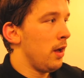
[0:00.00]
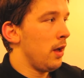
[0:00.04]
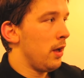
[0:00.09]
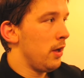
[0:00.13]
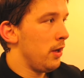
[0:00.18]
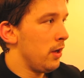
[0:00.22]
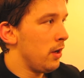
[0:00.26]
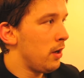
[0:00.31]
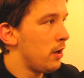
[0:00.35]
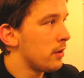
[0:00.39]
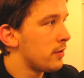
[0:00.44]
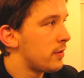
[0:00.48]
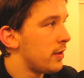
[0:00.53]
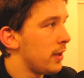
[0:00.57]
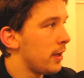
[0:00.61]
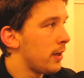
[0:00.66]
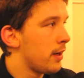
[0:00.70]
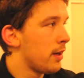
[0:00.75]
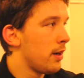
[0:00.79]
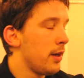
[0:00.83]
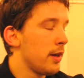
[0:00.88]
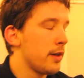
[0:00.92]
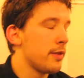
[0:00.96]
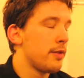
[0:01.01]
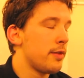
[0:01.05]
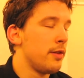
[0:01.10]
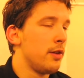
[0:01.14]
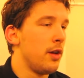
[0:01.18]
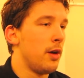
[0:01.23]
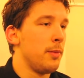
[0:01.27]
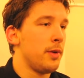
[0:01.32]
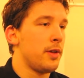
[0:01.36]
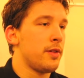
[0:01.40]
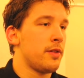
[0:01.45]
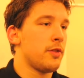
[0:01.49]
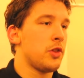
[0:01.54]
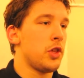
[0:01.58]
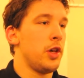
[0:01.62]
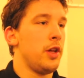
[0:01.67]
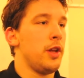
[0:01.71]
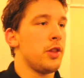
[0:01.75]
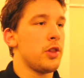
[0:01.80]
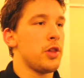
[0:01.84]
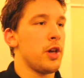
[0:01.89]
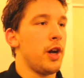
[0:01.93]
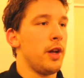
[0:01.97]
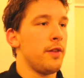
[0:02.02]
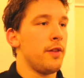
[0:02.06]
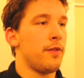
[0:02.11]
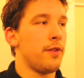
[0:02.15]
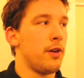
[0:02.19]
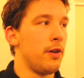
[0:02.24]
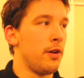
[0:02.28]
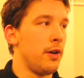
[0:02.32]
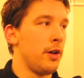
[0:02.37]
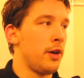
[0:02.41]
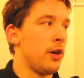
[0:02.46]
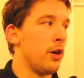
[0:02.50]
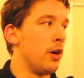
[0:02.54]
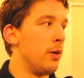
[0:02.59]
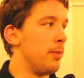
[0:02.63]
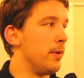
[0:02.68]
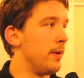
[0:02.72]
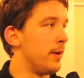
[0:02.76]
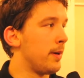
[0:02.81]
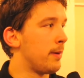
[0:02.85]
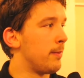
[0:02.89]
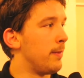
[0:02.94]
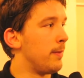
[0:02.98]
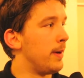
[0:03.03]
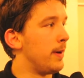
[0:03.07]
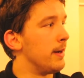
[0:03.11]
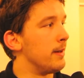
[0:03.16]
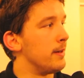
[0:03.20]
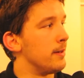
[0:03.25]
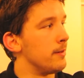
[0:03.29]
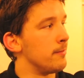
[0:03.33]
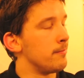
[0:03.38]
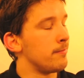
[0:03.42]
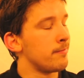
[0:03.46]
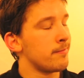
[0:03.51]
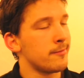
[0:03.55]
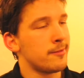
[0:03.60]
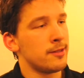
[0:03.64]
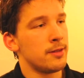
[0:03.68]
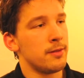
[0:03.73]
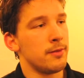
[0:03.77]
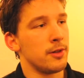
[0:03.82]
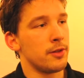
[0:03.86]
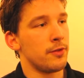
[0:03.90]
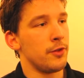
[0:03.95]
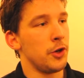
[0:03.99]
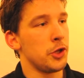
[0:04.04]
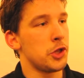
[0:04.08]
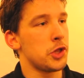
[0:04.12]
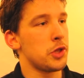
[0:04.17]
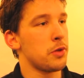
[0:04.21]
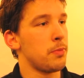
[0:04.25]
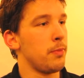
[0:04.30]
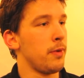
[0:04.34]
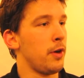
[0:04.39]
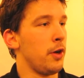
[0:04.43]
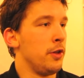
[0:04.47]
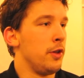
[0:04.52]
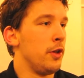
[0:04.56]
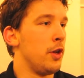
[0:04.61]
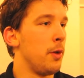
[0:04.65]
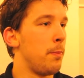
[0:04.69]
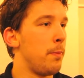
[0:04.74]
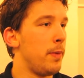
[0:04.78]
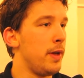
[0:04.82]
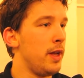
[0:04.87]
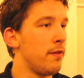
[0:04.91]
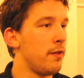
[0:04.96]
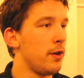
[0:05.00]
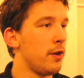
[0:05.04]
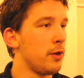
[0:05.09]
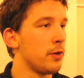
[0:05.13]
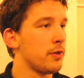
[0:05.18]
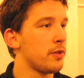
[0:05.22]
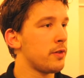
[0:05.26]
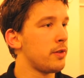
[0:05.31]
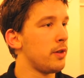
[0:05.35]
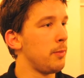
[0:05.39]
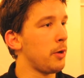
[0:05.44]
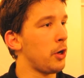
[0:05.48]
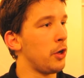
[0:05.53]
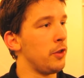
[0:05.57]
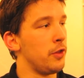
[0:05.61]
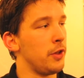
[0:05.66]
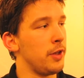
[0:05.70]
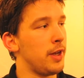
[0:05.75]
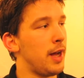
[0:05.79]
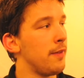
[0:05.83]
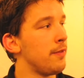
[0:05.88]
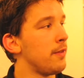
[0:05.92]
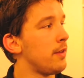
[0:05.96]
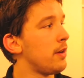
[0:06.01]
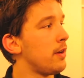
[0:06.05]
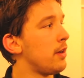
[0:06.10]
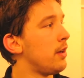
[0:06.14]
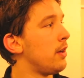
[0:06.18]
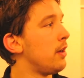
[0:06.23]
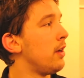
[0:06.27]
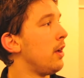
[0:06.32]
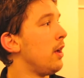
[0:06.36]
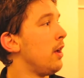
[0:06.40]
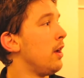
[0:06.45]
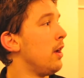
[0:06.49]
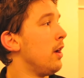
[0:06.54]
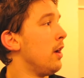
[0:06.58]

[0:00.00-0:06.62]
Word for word: Ja, sicherlich sind damals die Schiri-Entscheidungen fraglich, aber ich meine, was willst du, wir können nicht beeinflussen, wir können nicht ändern.